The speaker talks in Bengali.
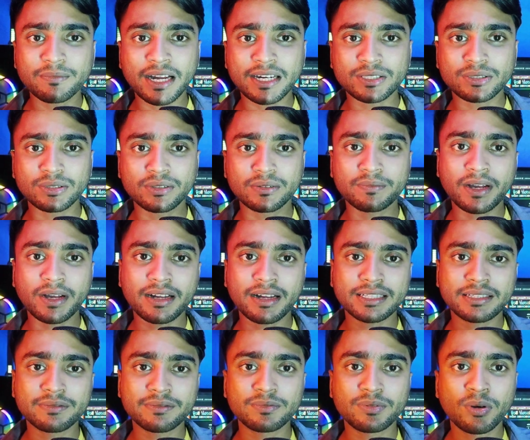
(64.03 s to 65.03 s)
ভার্সন বা
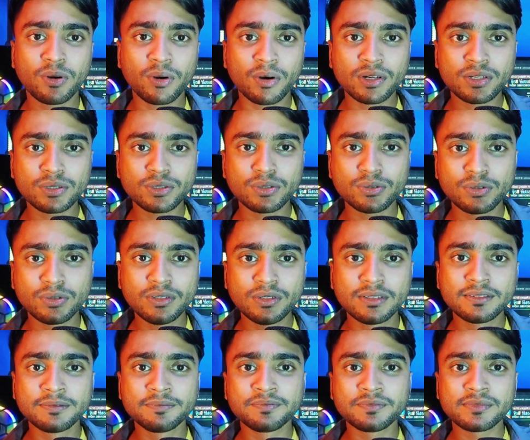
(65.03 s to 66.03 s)
ফোর টু
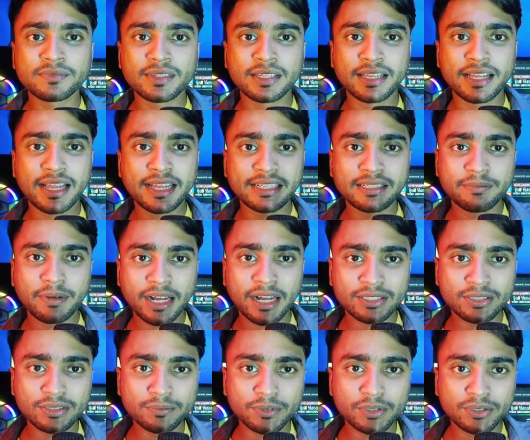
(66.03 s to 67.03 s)
এইট
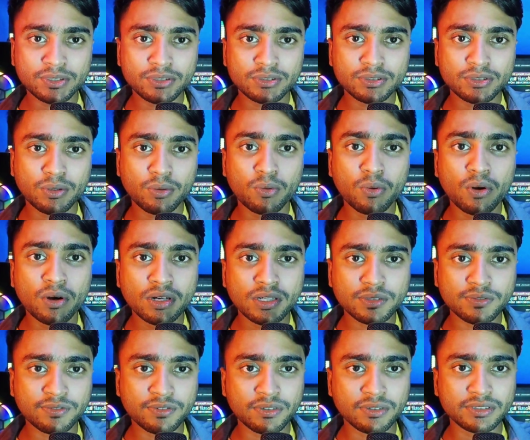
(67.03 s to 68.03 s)
ভার্সন পর্যন্ত ওল্ড
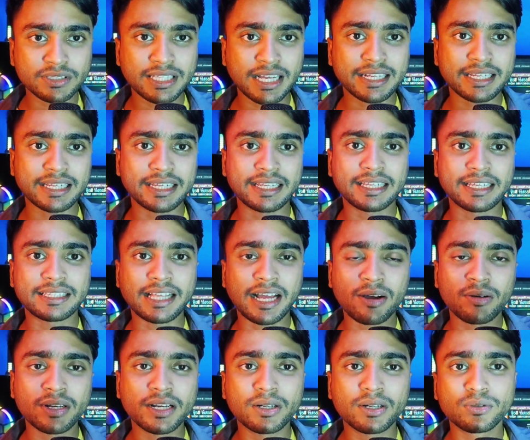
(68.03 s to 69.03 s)
ফোন থাকে
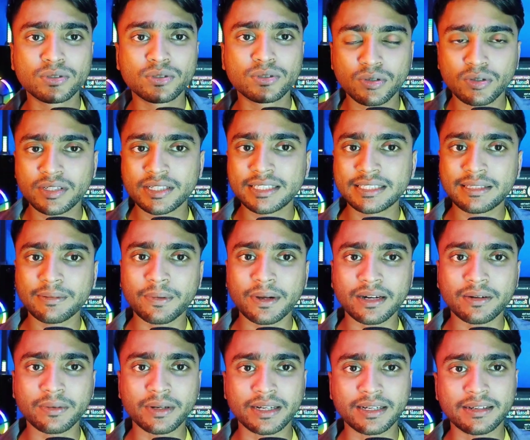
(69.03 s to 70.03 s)
তাহলে রুট করে নিতে
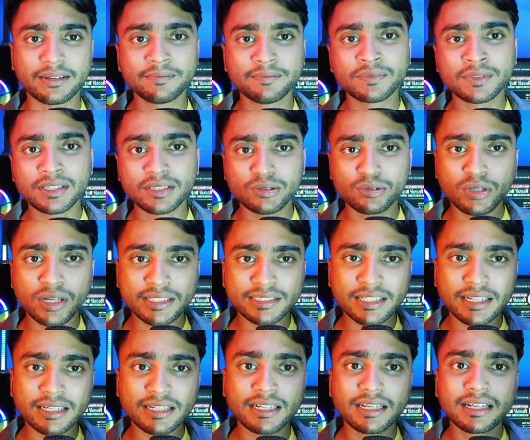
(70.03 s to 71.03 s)
পারবেন দুই
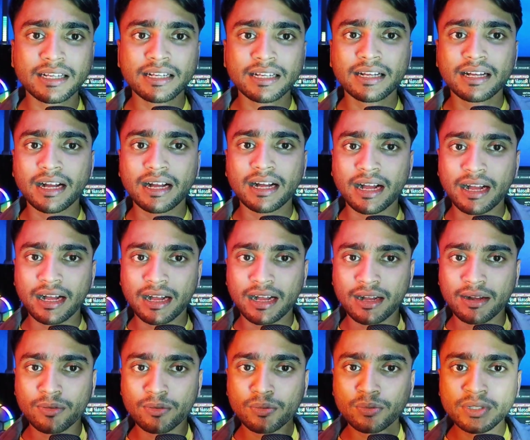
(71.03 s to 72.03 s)
হাজার
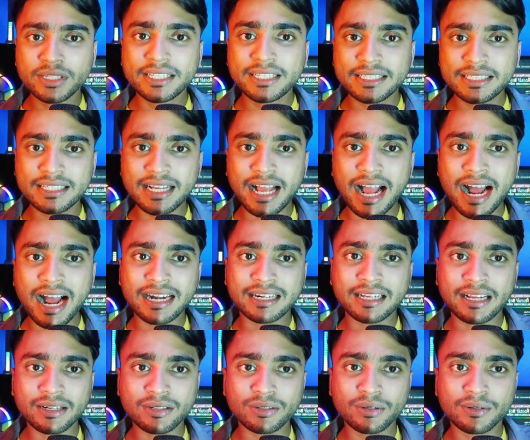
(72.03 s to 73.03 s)
উনিশ
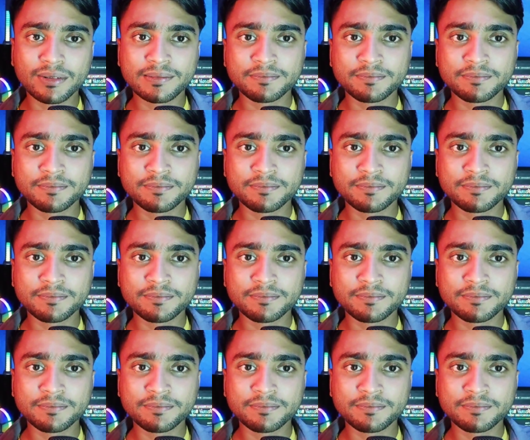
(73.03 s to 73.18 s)
আঠারো